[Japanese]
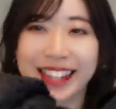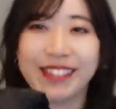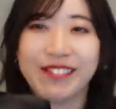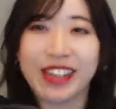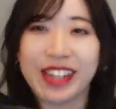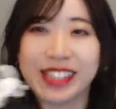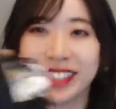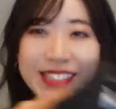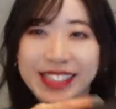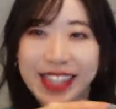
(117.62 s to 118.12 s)
い
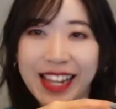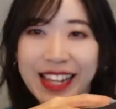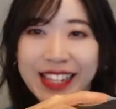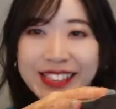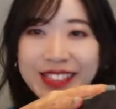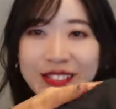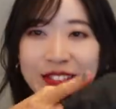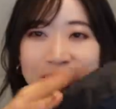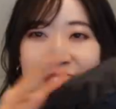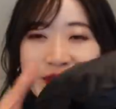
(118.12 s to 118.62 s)
まして
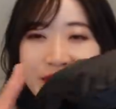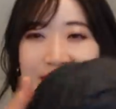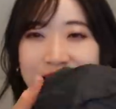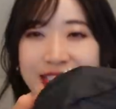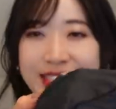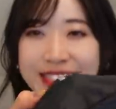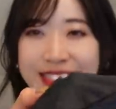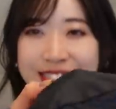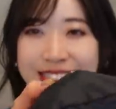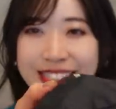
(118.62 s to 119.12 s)
すごい分
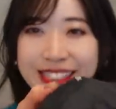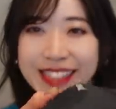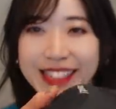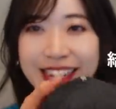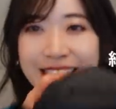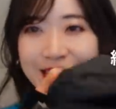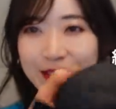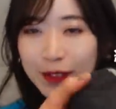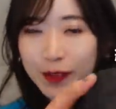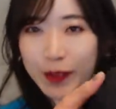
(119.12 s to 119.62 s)
厚いし
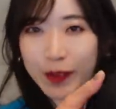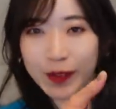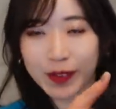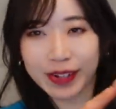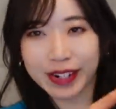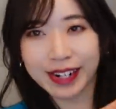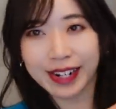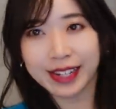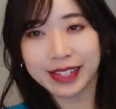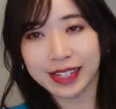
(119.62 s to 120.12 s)
結構
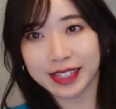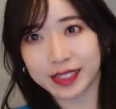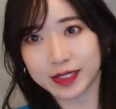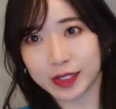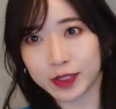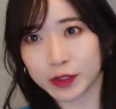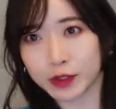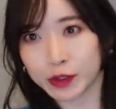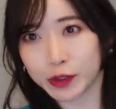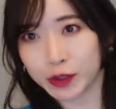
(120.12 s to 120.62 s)
これがです
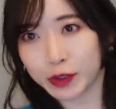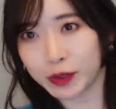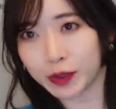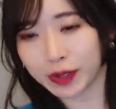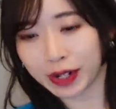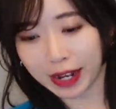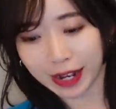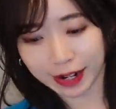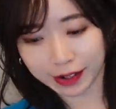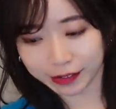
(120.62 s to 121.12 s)
ね重量
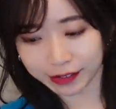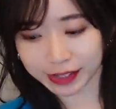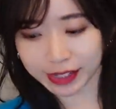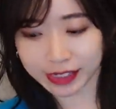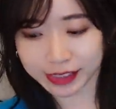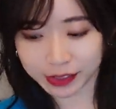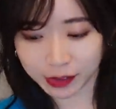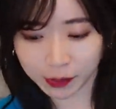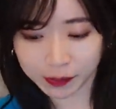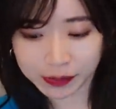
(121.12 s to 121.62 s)
があるん
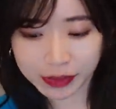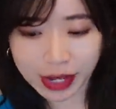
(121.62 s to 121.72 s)
ですよ